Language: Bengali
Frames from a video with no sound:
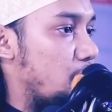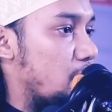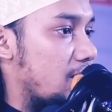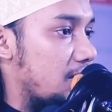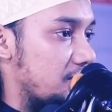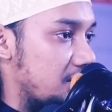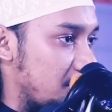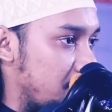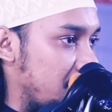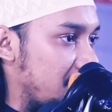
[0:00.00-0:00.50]
পড়া
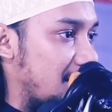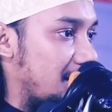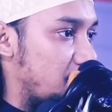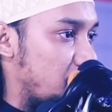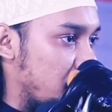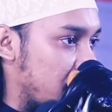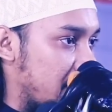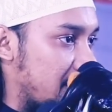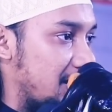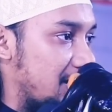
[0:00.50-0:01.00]
যাবে না
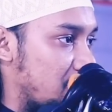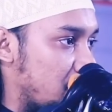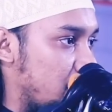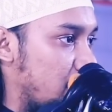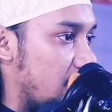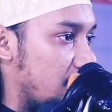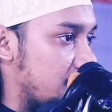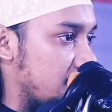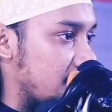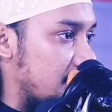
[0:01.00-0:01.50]
এমনটা কি কেউ
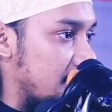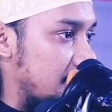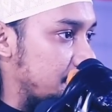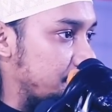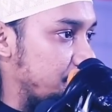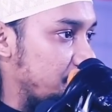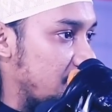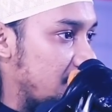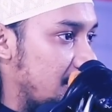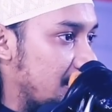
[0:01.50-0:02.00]
বলেছে
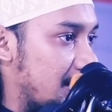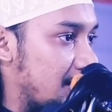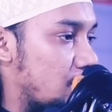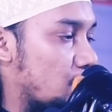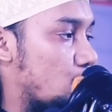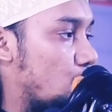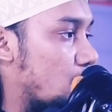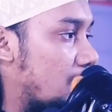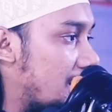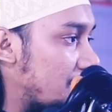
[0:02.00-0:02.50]
কিন্তু
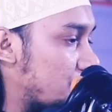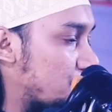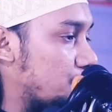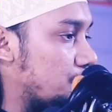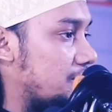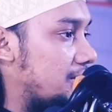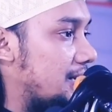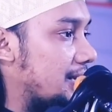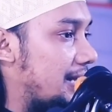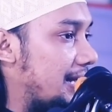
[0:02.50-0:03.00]
কোরআন
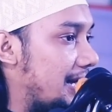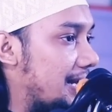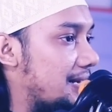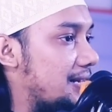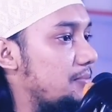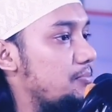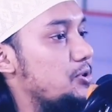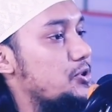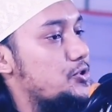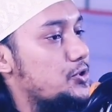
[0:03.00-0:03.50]
সুন্নার
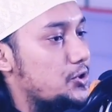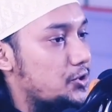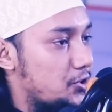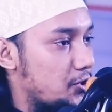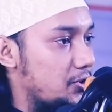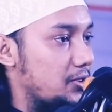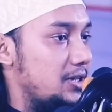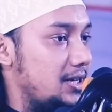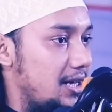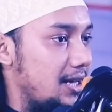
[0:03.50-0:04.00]
জ্ঞানকে
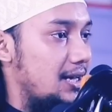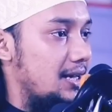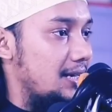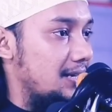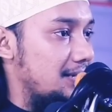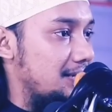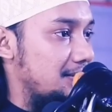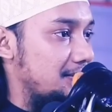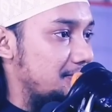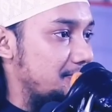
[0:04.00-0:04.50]
বিসর্জন দিয়ে
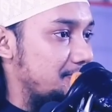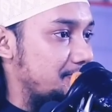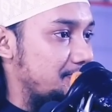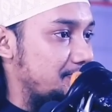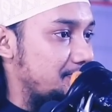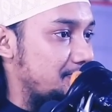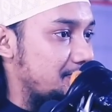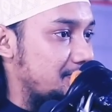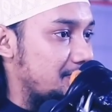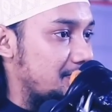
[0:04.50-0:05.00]

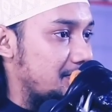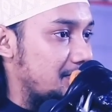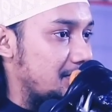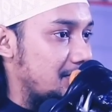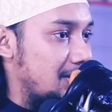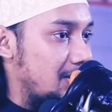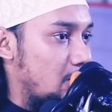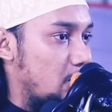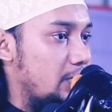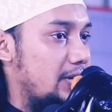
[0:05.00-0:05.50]

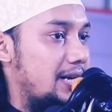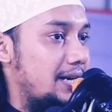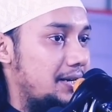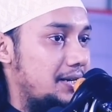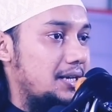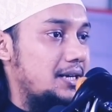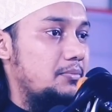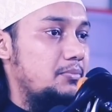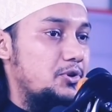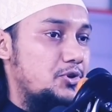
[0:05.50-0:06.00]
ওই
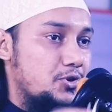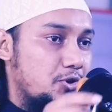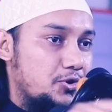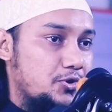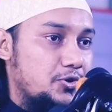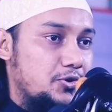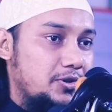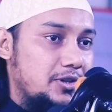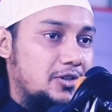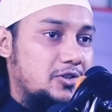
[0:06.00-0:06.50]
জ্ঞানটাকে
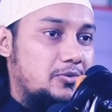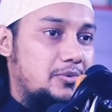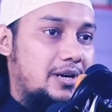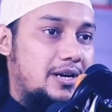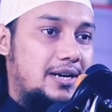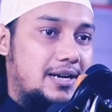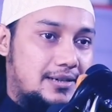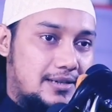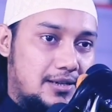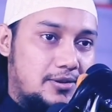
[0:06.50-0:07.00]
বিসর্জন দিয়ে তোমাকে
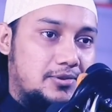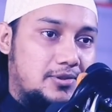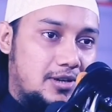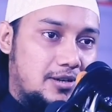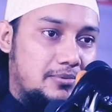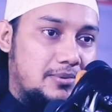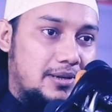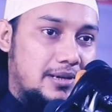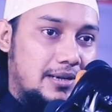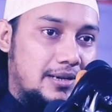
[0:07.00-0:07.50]
ডাক্তার হইতে
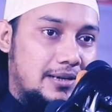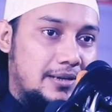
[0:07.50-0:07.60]
হবে